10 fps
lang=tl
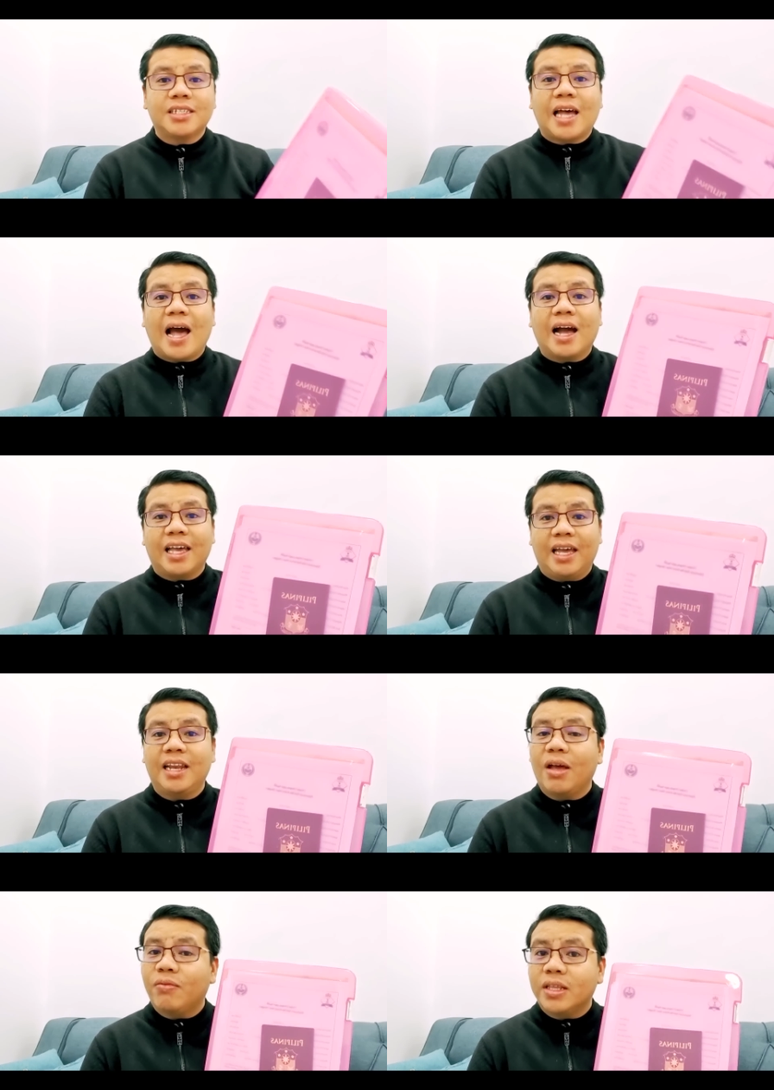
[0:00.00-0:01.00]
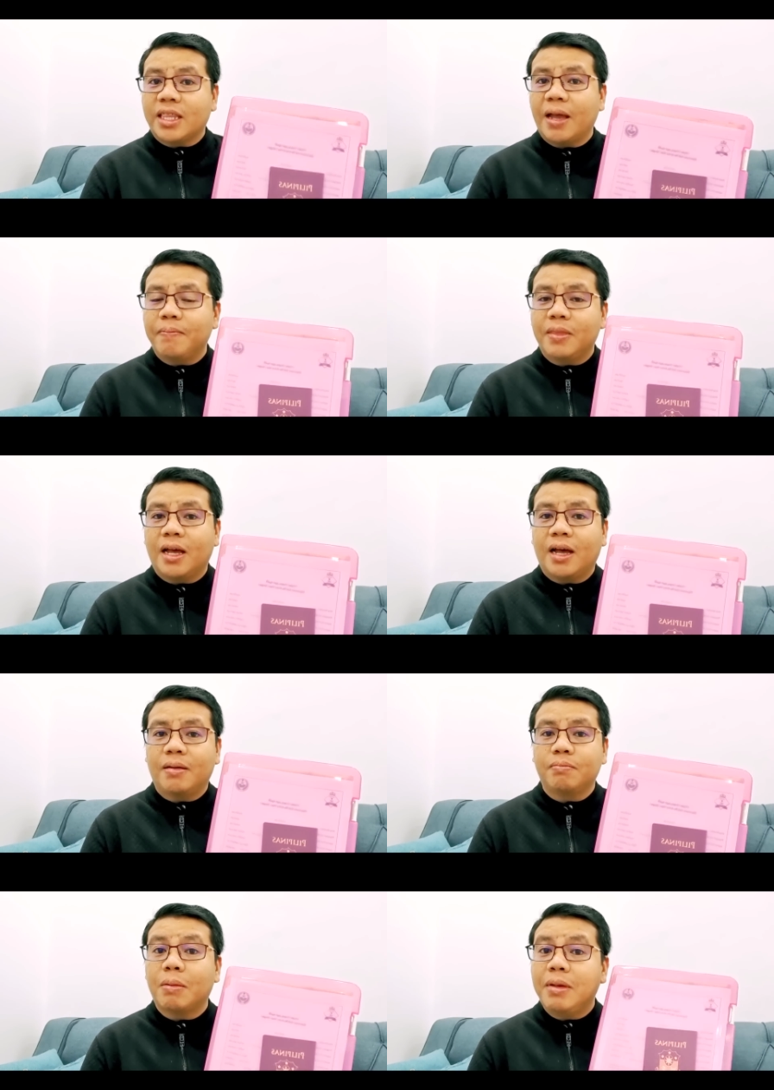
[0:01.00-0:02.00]
sa akin every time
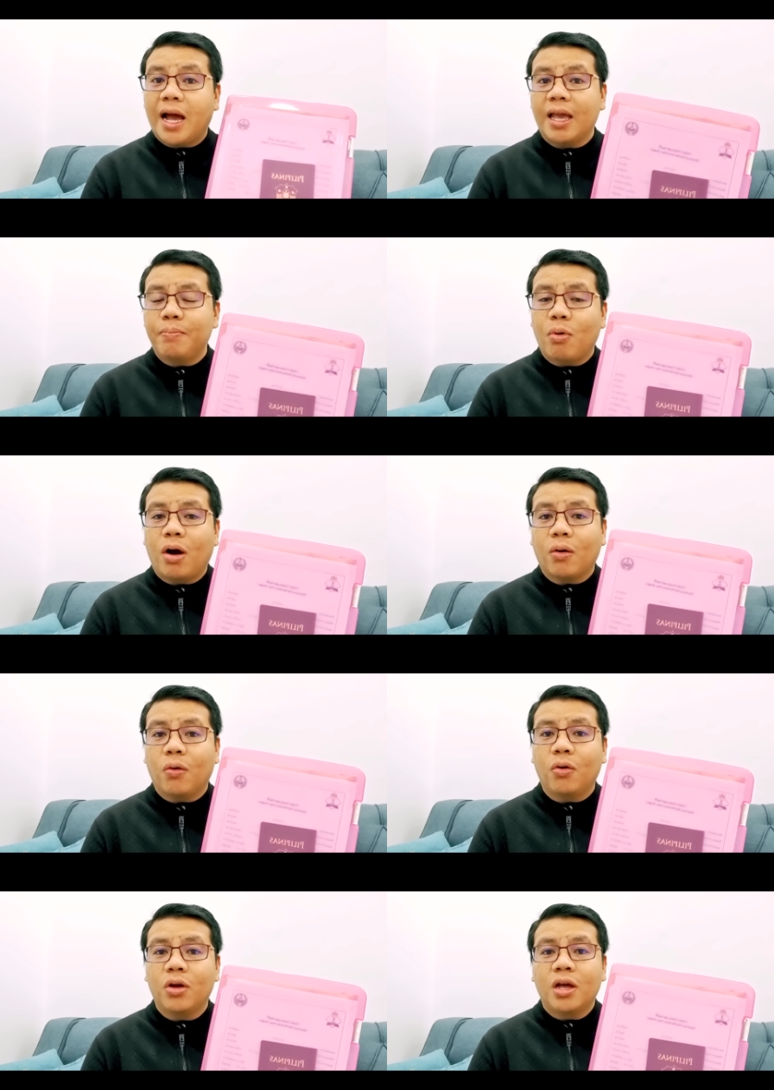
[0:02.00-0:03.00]
na babiyahe po ako